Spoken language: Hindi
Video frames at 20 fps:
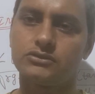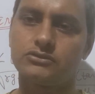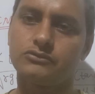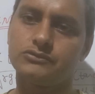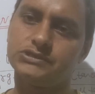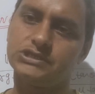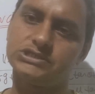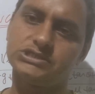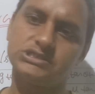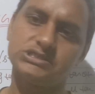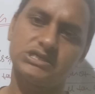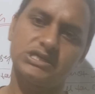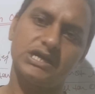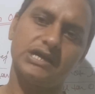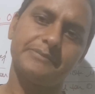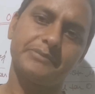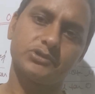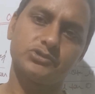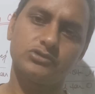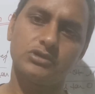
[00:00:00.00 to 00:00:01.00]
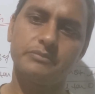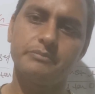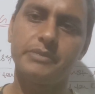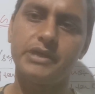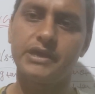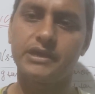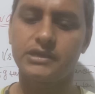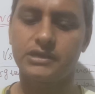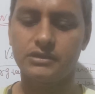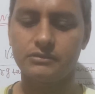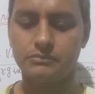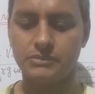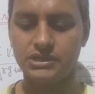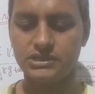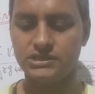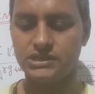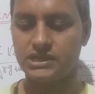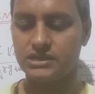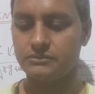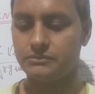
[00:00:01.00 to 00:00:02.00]
तो ये चीज़ें आपको जो है बैंकिंग
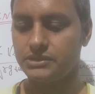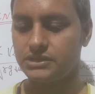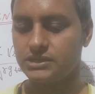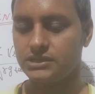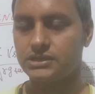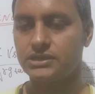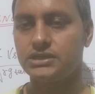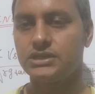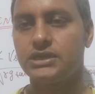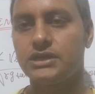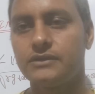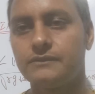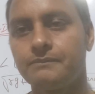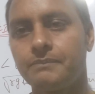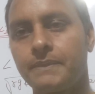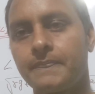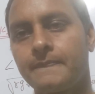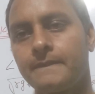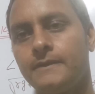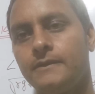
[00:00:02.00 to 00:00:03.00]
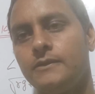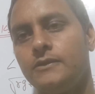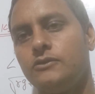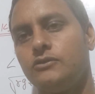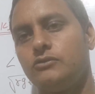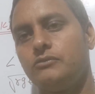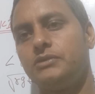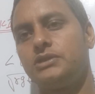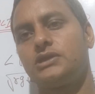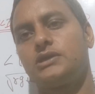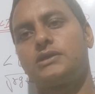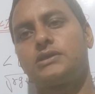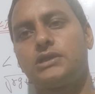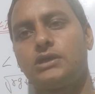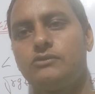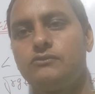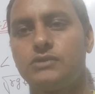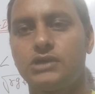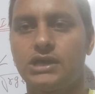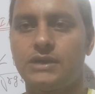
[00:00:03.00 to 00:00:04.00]
में ध्यान में रखनी है उम्मीद करता
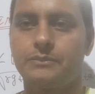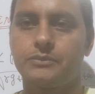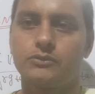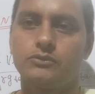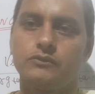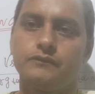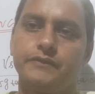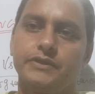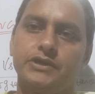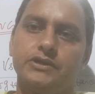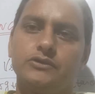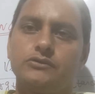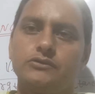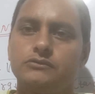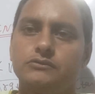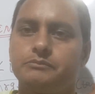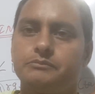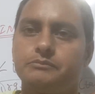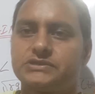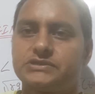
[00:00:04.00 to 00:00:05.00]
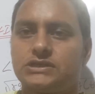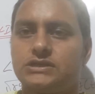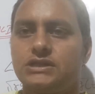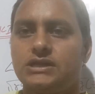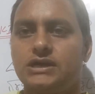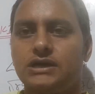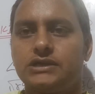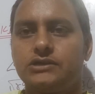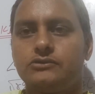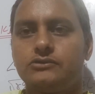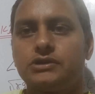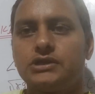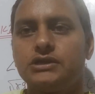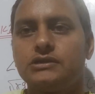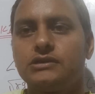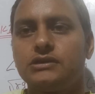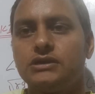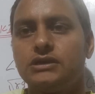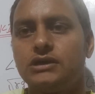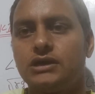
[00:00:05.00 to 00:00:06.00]
हूँ आपको वीडियो पसंद आई होगी
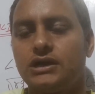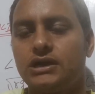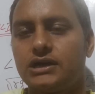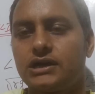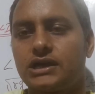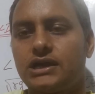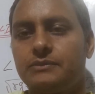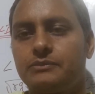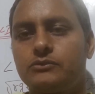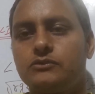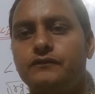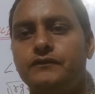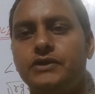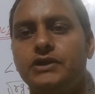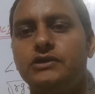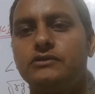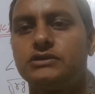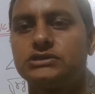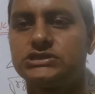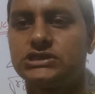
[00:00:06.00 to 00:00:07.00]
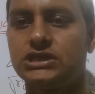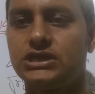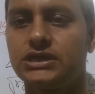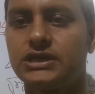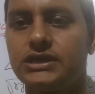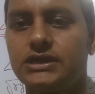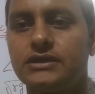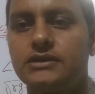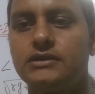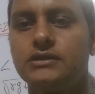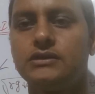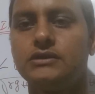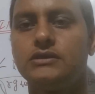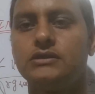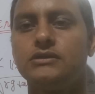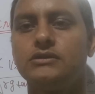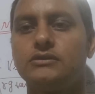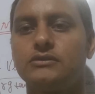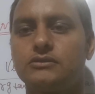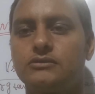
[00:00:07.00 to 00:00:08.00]
अगर आपको वीडियो अच्छी लगे
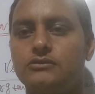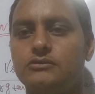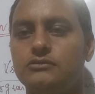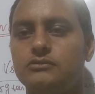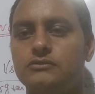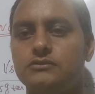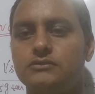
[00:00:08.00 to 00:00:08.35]
तो